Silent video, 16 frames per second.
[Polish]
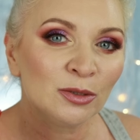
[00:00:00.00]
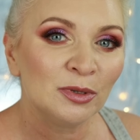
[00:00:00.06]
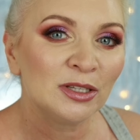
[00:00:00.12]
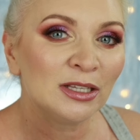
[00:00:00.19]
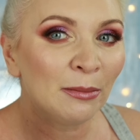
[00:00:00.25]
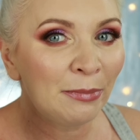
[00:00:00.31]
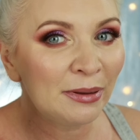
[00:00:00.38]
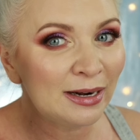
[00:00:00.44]
żeby
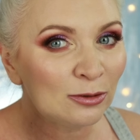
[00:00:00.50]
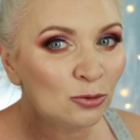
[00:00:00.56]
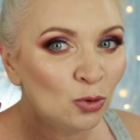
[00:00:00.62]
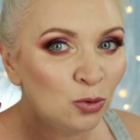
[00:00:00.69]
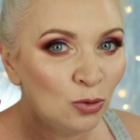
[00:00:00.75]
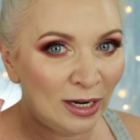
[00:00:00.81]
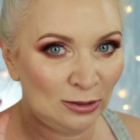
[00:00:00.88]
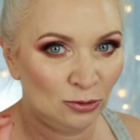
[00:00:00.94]

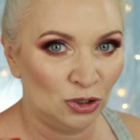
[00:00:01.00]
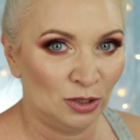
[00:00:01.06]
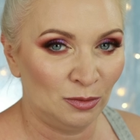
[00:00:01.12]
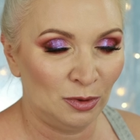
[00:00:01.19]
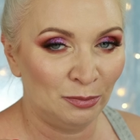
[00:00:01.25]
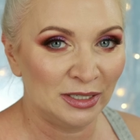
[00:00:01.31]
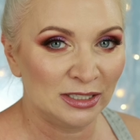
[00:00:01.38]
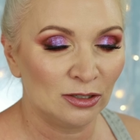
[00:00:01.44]
temperatura do
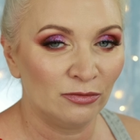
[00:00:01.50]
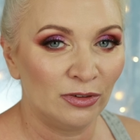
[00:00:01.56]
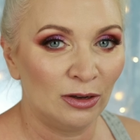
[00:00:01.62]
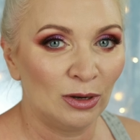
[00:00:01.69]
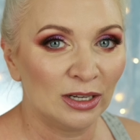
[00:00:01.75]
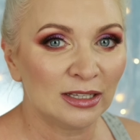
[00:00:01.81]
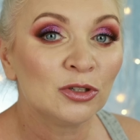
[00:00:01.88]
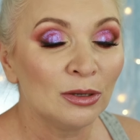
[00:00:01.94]
siebie
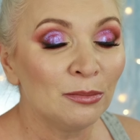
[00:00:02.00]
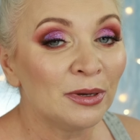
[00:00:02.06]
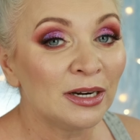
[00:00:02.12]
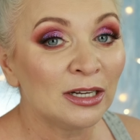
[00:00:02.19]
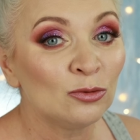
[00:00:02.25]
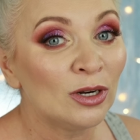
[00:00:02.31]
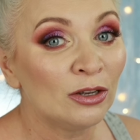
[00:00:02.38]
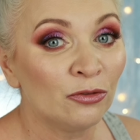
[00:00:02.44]
pasowała, bo
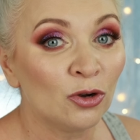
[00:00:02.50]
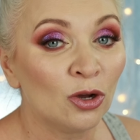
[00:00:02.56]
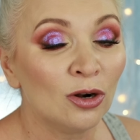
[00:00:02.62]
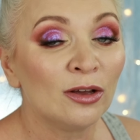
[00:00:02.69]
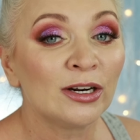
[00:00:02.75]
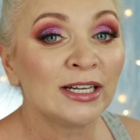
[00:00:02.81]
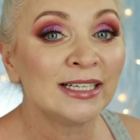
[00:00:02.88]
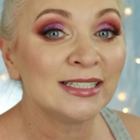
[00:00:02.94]
temperatura w
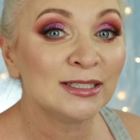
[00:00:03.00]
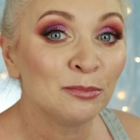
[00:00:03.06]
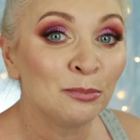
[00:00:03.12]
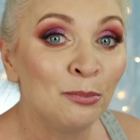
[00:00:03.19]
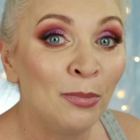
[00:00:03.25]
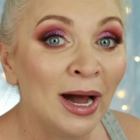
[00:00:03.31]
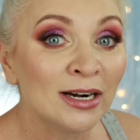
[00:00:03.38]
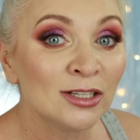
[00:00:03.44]
kolorach
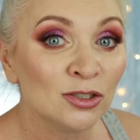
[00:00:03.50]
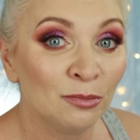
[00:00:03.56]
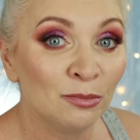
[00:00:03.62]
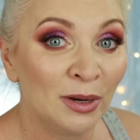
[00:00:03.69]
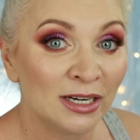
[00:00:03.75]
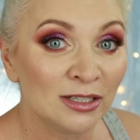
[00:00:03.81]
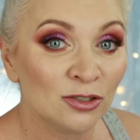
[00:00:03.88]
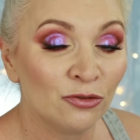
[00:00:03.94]
jest bardzo,
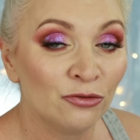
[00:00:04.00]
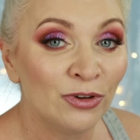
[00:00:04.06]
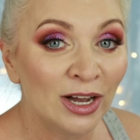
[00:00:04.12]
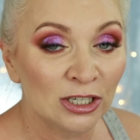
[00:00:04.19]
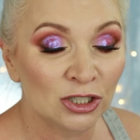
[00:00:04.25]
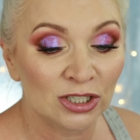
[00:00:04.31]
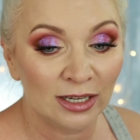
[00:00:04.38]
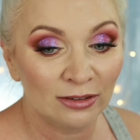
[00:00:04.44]
bardzo
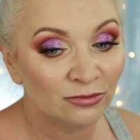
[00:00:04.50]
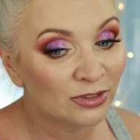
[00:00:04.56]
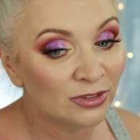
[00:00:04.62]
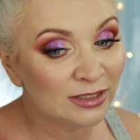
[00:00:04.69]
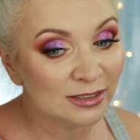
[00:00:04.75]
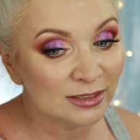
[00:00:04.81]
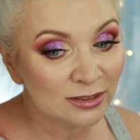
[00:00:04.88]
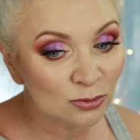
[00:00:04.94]
ważna,
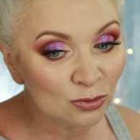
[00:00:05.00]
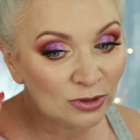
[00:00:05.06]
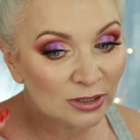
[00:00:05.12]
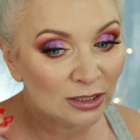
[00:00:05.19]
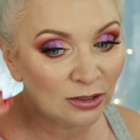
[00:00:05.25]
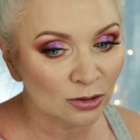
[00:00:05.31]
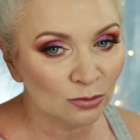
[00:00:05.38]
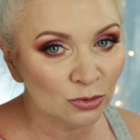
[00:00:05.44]
więc
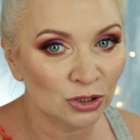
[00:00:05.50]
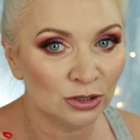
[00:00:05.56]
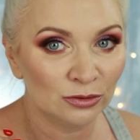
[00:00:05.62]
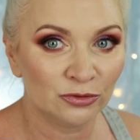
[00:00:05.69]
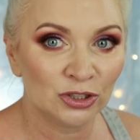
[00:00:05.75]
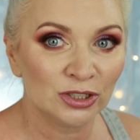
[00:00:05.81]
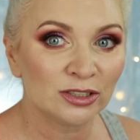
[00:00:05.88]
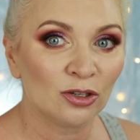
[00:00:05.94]
tutaj to
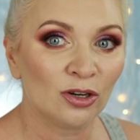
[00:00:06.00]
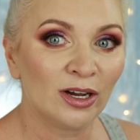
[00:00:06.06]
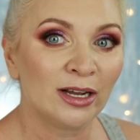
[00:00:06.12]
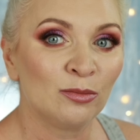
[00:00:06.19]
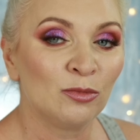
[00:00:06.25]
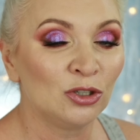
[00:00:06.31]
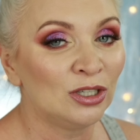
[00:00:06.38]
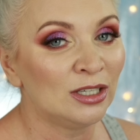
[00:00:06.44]
musi wszystko
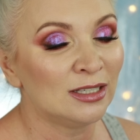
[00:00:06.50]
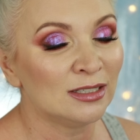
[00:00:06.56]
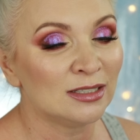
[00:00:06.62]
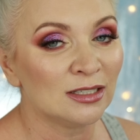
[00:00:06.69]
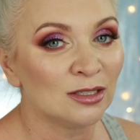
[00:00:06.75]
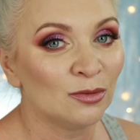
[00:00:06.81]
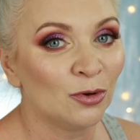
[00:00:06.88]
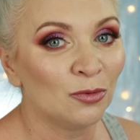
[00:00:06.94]
harmonijnie
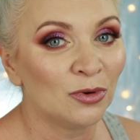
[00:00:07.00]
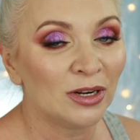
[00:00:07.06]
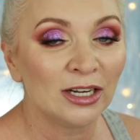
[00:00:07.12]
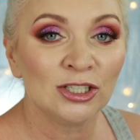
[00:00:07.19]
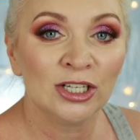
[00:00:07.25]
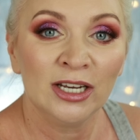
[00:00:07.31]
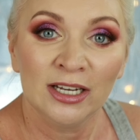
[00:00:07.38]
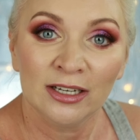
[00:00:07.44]
ze sobą
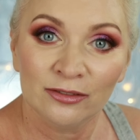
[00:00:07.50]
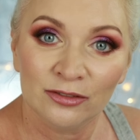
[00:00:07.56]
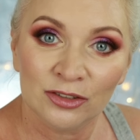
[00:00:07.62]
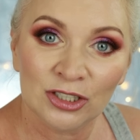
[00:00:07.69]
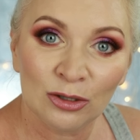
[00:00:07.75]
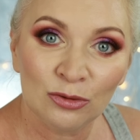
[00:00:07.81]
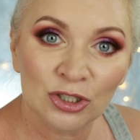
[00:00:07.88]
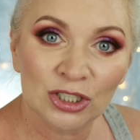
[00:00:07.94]
grać.
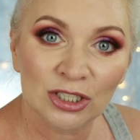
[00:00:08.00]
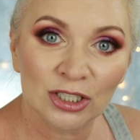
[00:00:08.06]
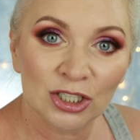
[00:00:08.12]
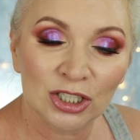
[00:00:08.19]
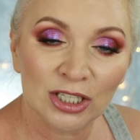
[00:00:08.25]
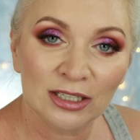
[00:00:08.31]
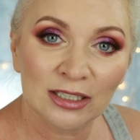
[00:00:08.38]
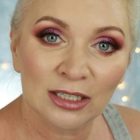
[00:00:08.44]

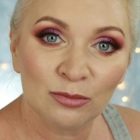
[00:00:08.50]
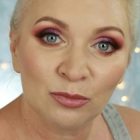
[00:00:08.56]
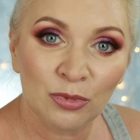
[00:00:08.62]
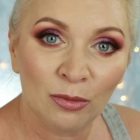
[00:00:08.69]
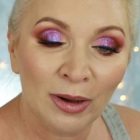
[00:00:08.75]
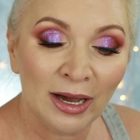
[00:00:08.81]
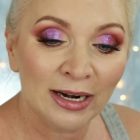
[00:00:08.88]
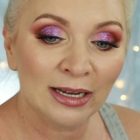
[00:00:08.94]
Widziałyście, że ten
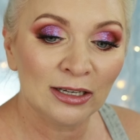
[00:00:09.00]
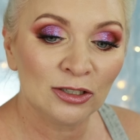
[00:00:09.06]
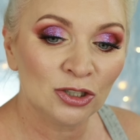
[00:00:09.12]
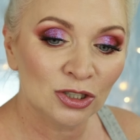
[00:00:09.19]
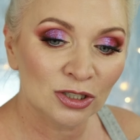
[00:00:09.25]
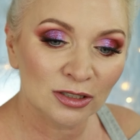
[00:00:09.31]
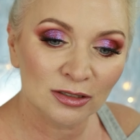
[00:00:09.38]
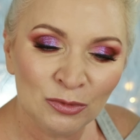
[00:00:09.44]

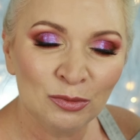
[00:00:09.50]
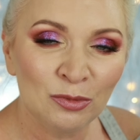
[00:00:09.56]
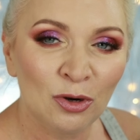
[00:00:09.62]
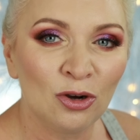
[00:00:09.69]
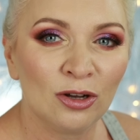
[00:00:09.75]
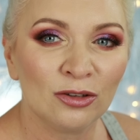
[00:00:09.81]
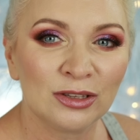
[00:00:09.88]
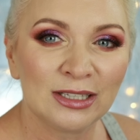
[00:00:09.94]
pomarańcz
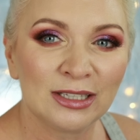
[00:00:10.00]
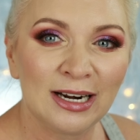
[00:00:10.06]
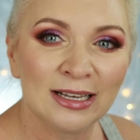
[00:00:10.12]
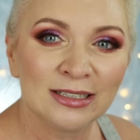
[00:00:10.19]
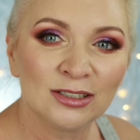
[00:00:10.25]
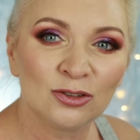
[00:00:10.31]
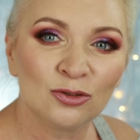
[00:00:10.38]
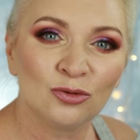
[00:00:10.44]
mimo
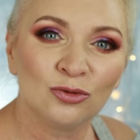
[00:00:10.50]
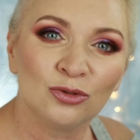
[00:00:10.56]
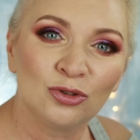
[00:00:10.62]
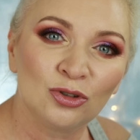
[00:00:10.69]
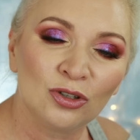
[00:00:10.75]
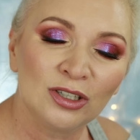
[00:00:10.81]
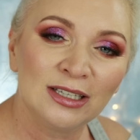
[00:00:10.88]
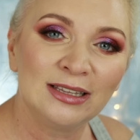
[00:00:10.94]

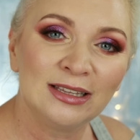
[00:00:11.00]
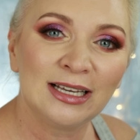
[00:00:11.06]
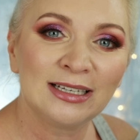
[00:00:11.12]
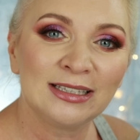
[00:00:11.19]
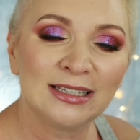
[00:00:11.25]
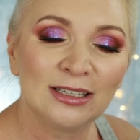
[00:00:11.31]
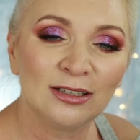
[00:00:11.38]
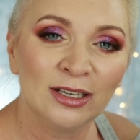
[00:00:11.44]
kontrastu to
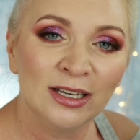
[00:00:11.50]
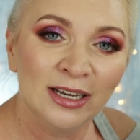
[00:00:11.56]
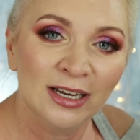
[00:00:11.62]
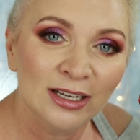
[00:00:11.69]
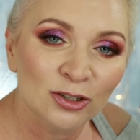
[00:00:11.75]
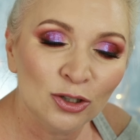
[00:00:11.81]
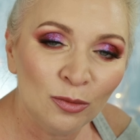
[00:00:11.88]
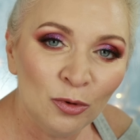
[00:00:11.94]
jednak
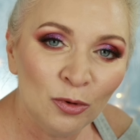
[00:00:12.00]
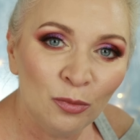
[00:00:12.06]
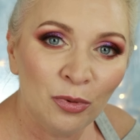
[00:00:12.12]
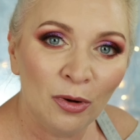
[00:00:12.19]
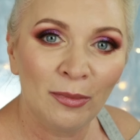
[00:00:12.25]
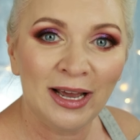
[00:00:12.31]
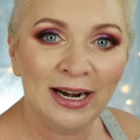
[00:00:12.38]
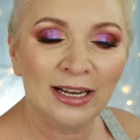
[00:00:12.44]
to był
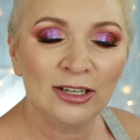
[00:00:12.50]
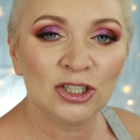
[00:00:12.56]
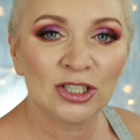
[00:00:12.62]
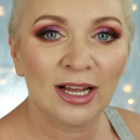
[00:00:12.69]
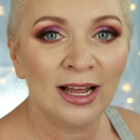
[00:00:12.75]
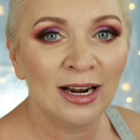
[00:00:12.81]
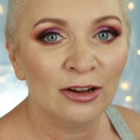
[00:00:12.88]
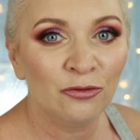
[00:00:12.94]
pomarańcz,
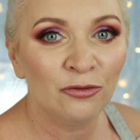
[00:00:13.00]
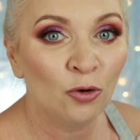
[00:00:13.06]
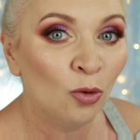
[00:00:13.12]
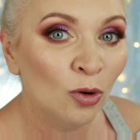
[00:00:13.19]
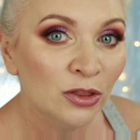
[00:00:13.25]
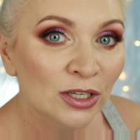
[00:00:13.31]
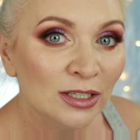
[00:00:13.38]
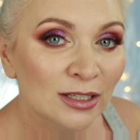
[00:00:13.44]
ale w
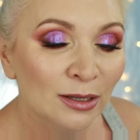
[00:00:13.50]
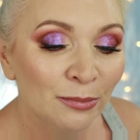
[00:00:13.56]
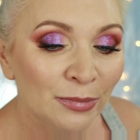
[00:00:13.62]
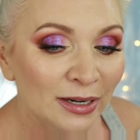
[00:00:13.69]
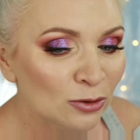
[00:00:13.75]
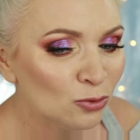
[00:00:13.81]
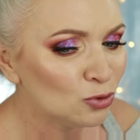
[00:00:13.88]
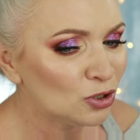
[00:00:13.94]
chłodnej
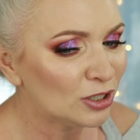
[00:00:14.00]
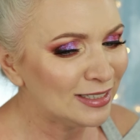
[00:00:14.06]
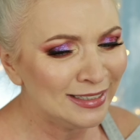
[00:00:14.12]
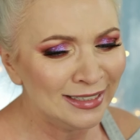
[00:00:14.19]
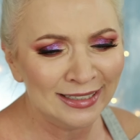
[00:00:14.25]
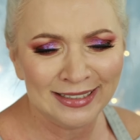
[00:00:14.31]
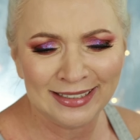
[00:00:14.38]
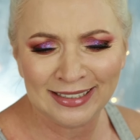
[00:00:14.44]
temperaturze
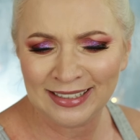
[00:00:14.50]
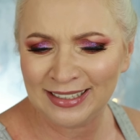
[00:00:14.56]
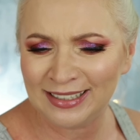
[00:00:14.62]
i